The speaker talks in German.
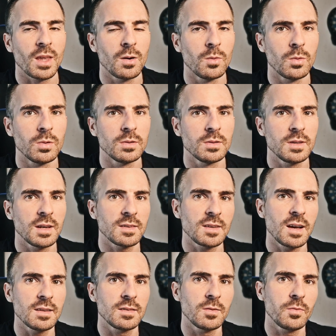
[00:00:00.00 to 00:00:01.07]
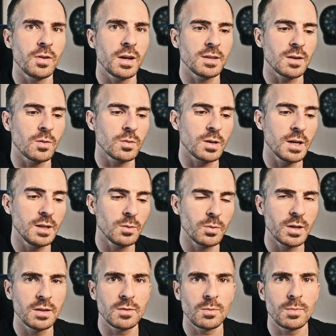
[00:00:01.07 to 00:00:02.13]
Und das Ganze vielleicht auch
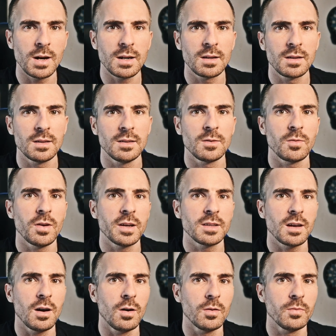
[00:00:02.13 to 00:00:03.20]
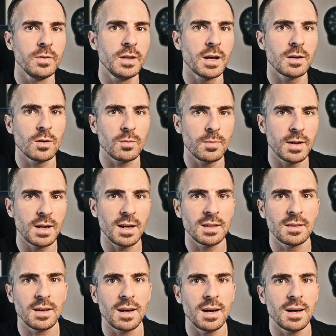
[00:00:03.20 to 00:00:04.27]
ketogen zu machen, ist vielleicht auch wieder nochmal eine
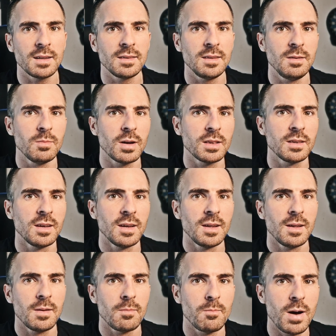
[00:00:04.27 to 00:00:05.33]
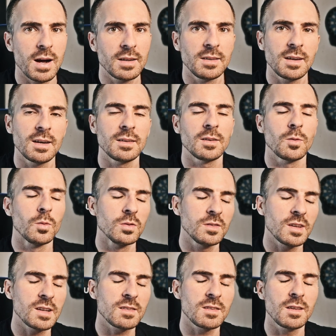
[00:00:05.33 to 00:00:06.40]
andere Art, die man machen kann.
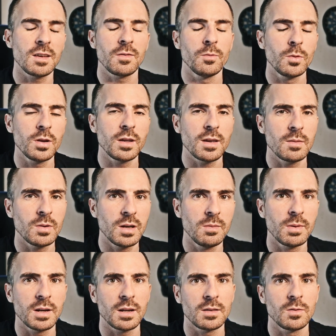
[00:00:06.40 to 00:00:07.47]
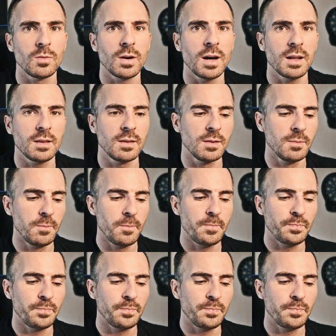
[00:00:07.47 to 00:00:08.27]
Grundsätzlich würde ich aber immer dazu raten,